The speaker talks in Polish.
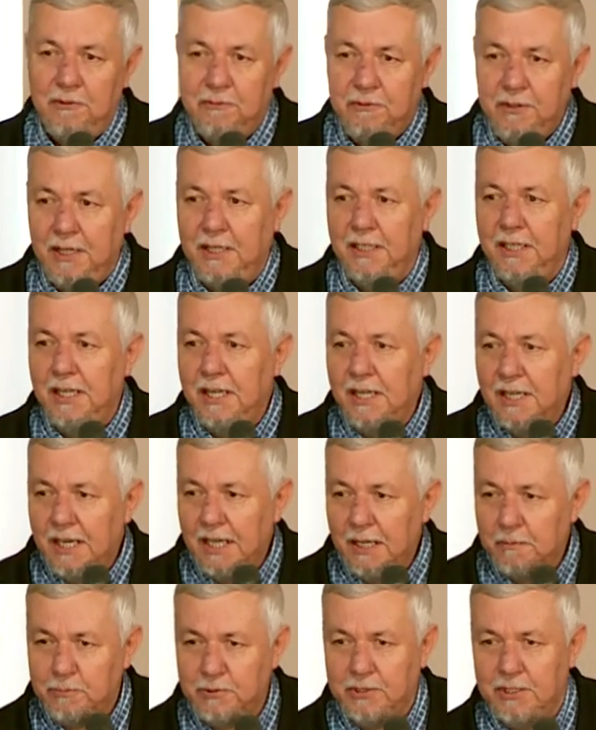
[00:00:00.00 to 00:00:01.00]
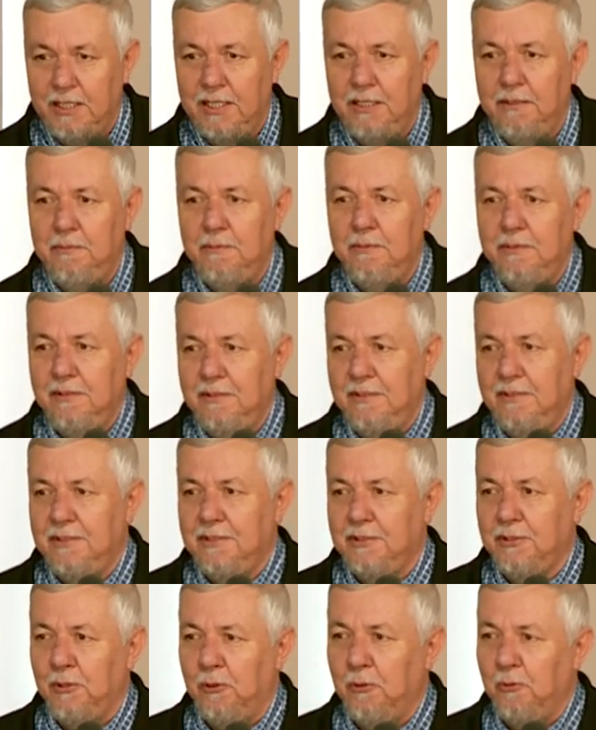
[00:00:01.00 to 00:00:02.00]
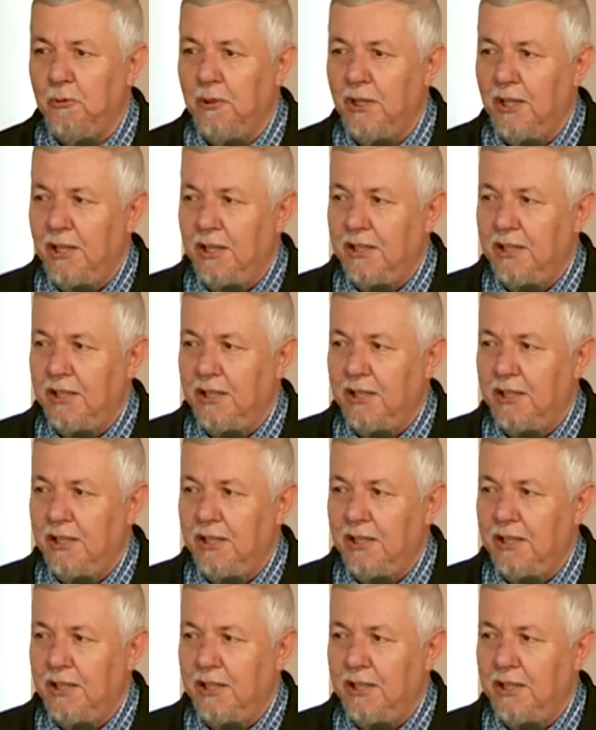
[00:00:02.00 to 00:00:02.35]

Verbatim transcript: wiele lepsze są,